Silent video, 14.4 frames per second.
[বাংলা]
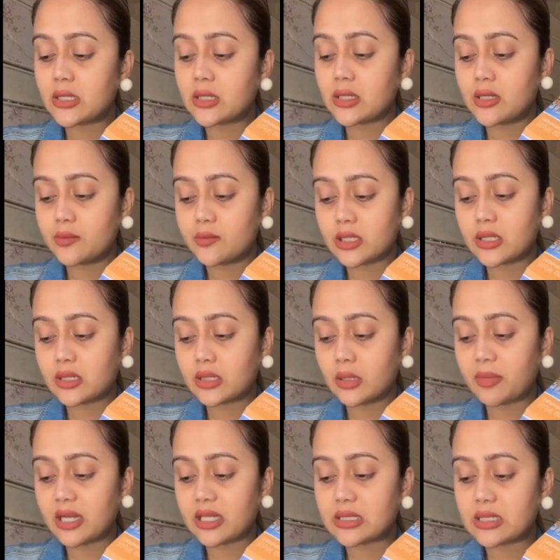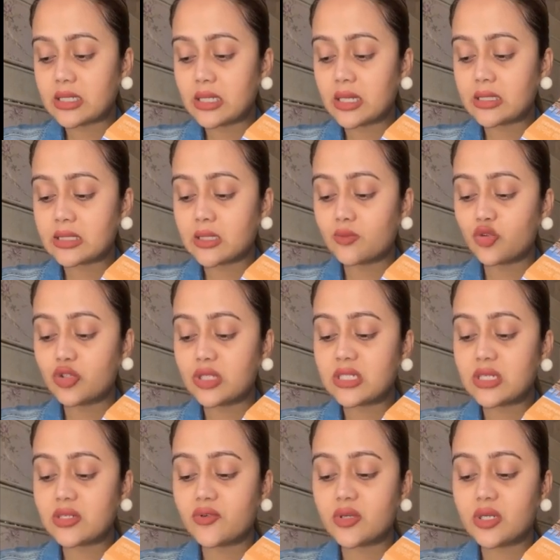আপনারা যে ক্রিমটা দেখতে পাচ্ছেন এটার
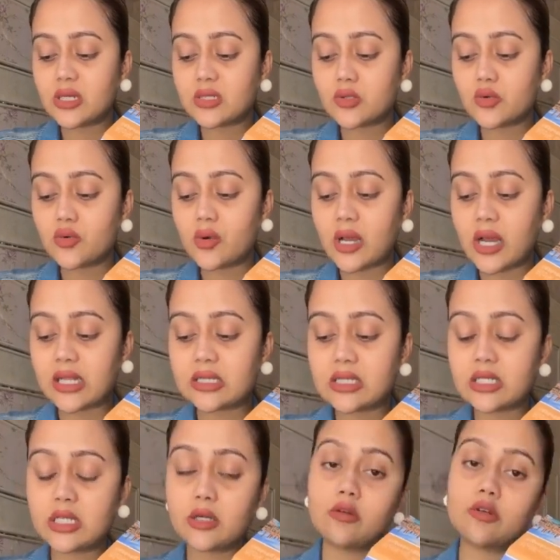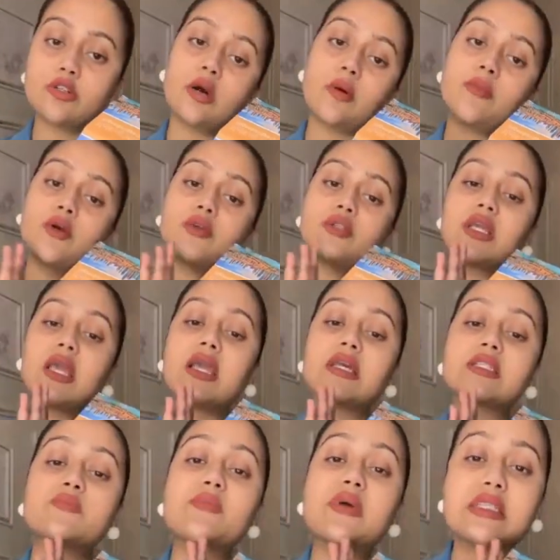মধ্যে যে ইনগ্রিডিয়েন্টসগুলো আছে সেগুলো সবই হচ্ছে
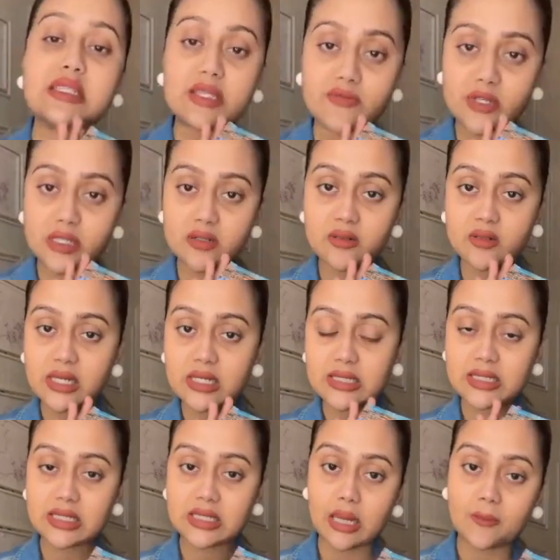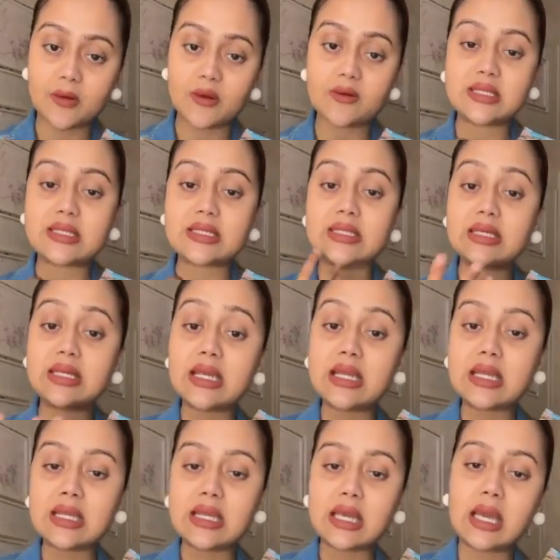এক্সপেন্সিভ ইনগ্রিডিয়েন্টস যেটা আপনার
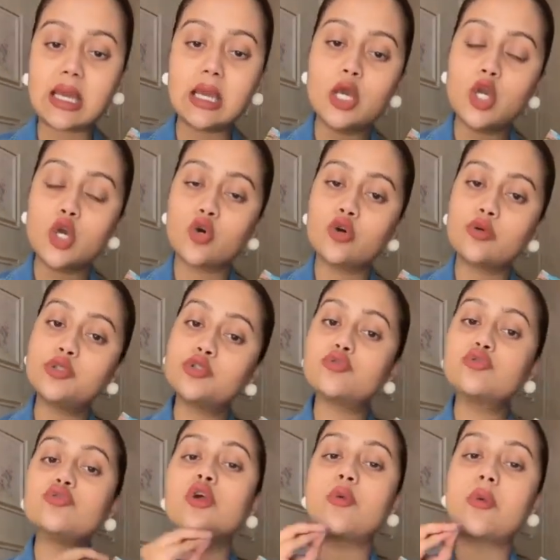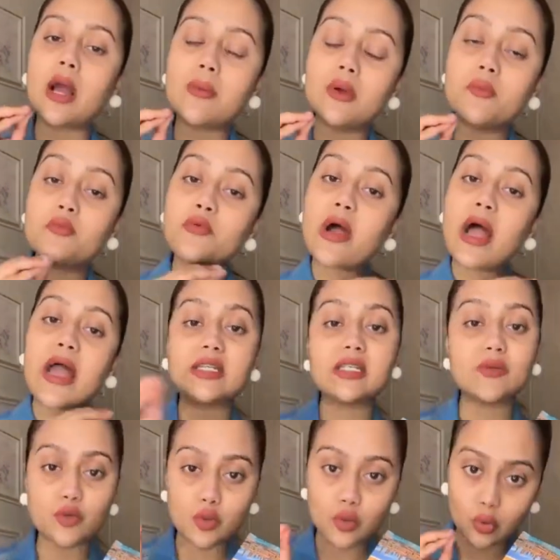স্কিনকে খুব সুন্দরভাবে
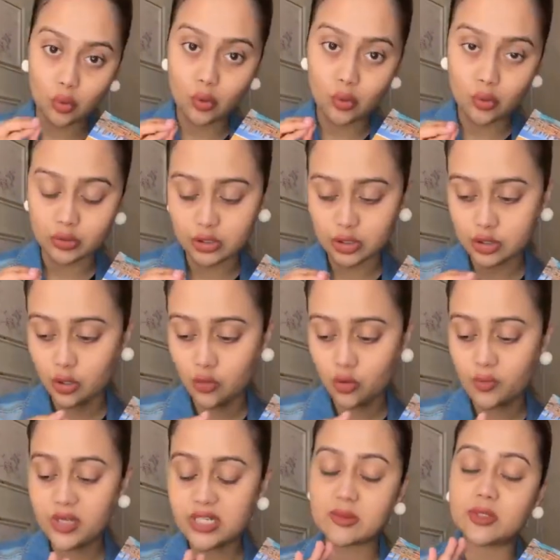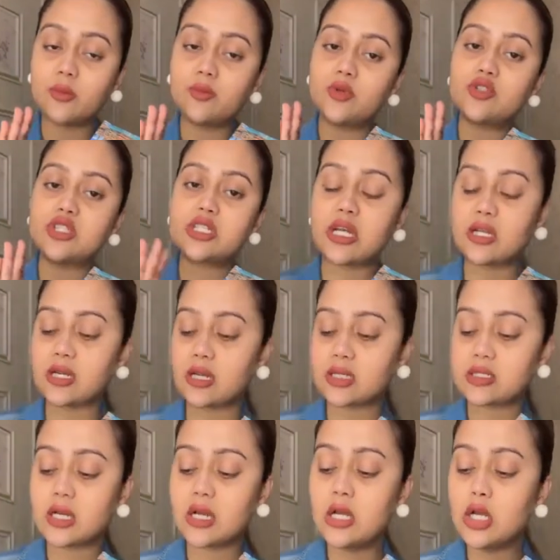ব্রাইট এবং গ্লো করতে সক্ষম এটা আমাদের বিউটিশিয়ানের
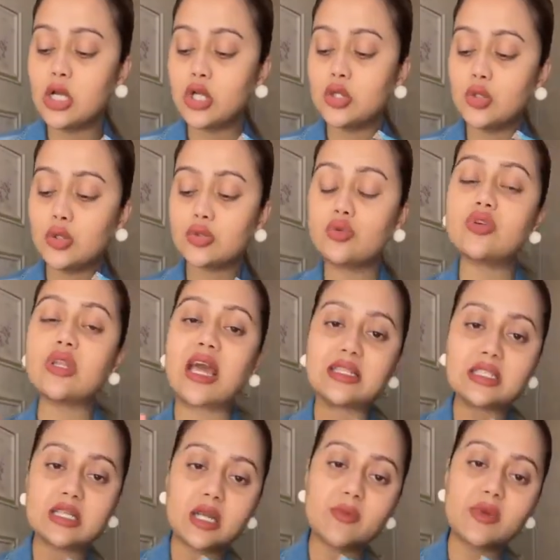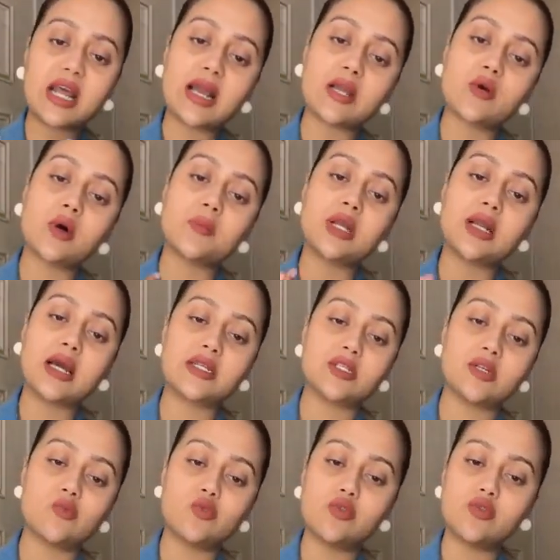একটা নতুন নাইট ক্রিম এর আগেও আপনারা
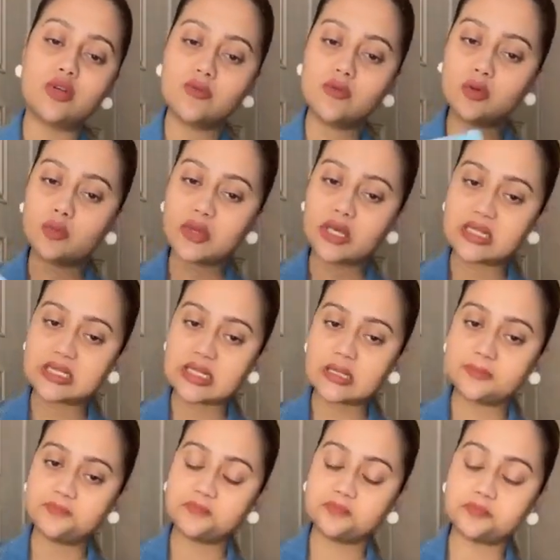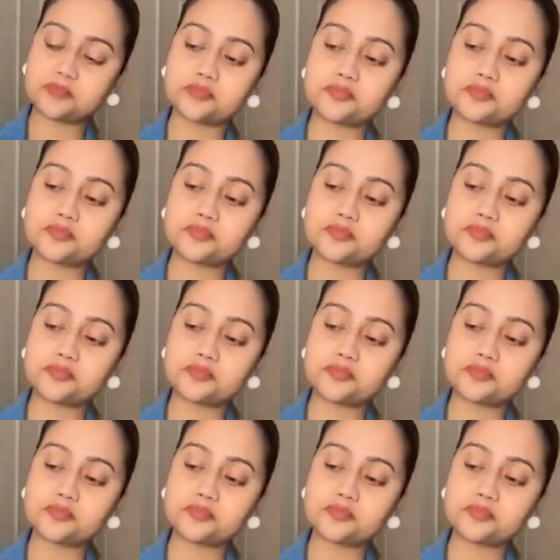নাইট ক্রিমগুলো রিভিউ পেয়েছেন